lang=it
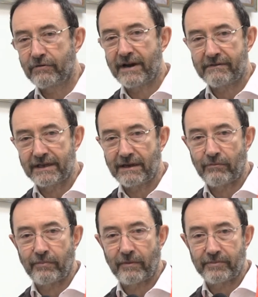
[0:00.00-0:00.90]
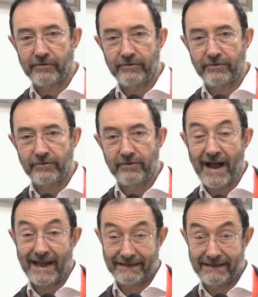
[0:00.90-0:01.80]
una vita un po' più
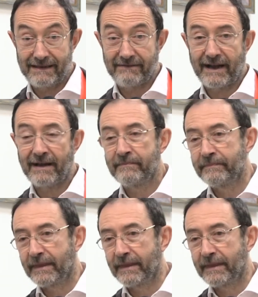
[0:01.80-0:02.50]
attiva